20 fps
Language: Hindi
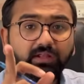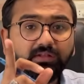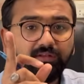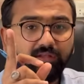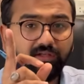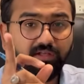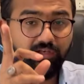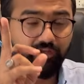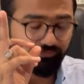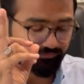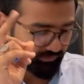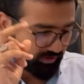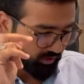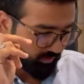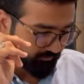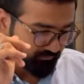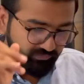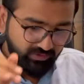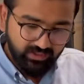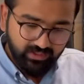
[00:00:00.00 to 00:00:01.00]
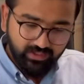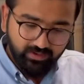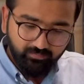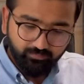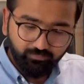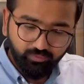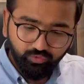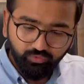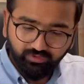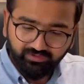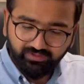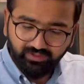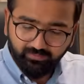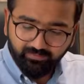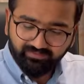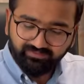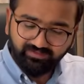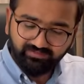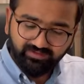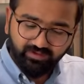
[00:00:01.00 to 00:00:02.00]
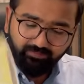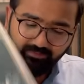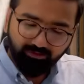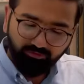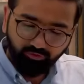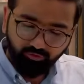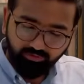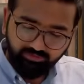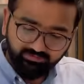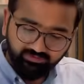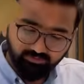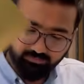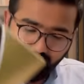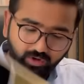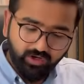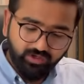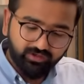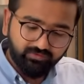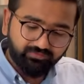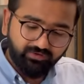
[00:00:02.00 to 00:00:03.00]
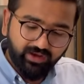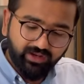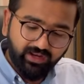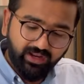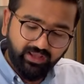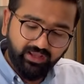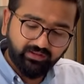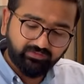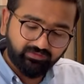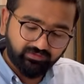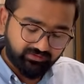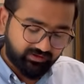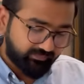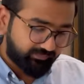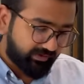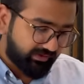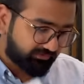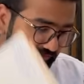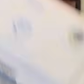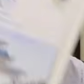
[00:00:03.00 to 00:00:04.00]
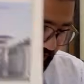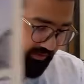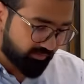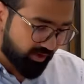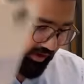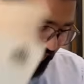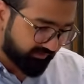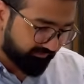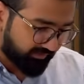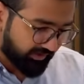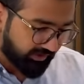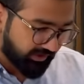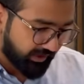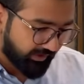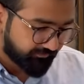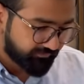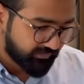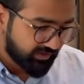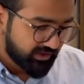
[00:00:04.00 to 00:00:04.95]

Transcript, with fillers: तकलीफ ना हो ब्लू में जिसके पास ओवरसीज ब्लॉक की फाइल है या जिसके पास जनरल ब्लॉक की फाइल है